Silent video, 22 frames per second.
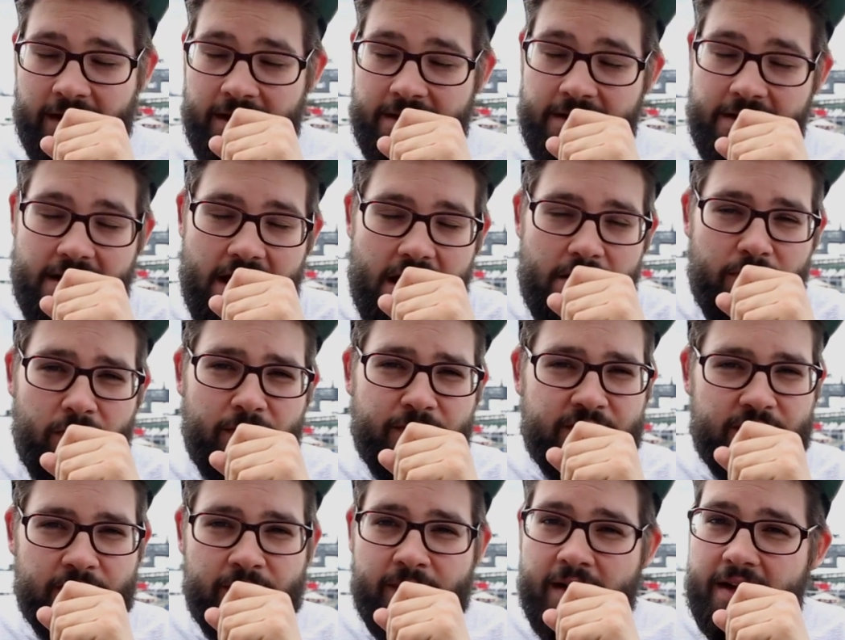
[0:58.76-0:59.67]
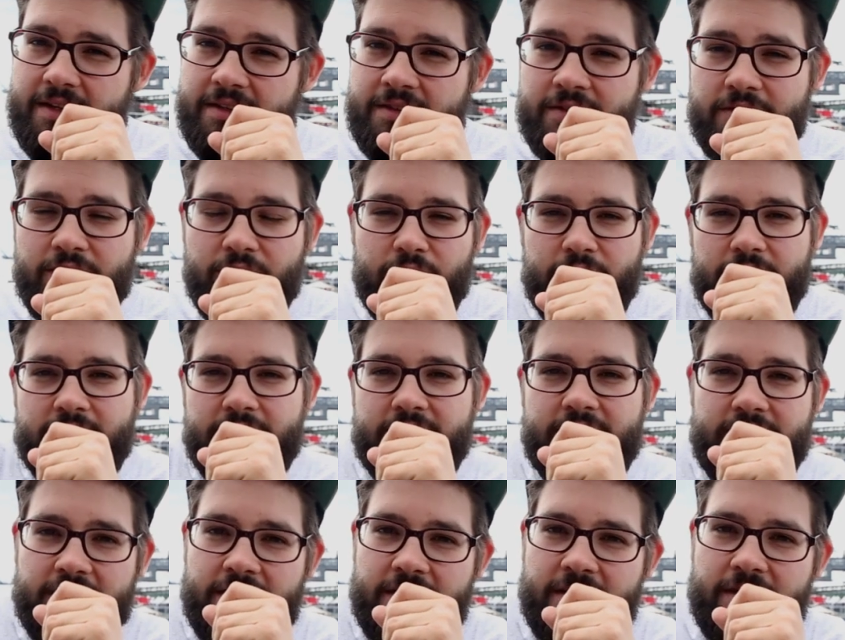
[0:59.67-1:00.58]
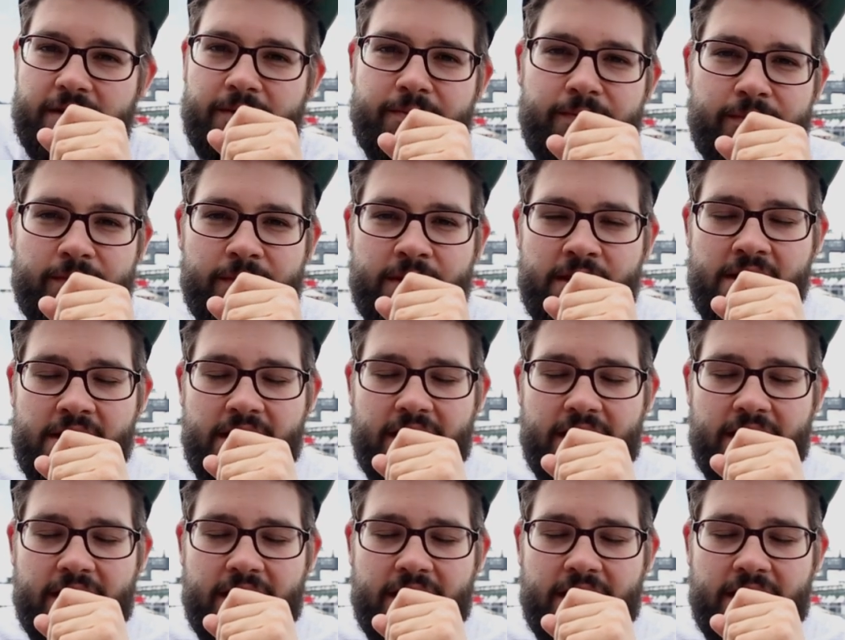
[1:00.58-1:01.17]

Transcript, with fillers: dran, ein Album zu machen und ähm,